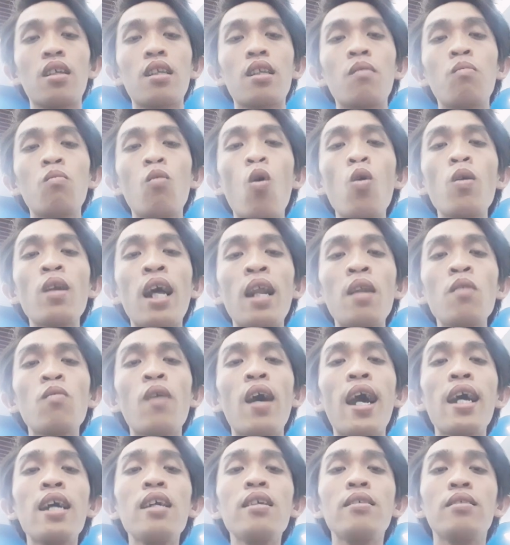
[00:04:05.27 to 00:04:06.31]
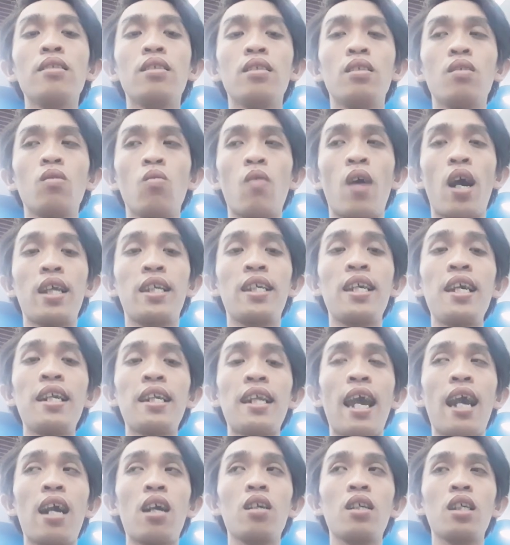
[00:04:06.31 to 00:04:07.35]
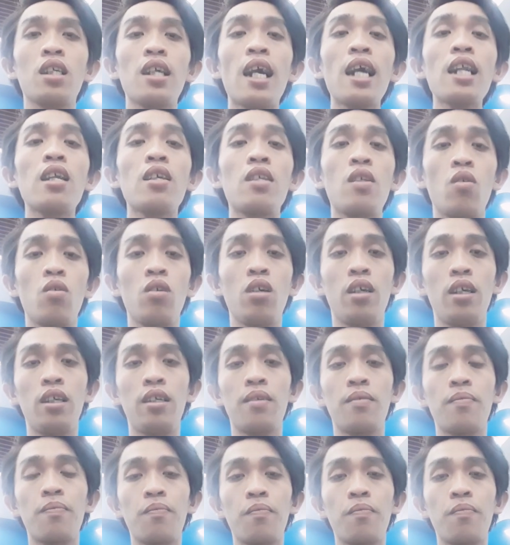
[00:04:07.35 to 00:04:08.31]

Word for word: muốn đánh phá và xuyên tạc rất là nhiều người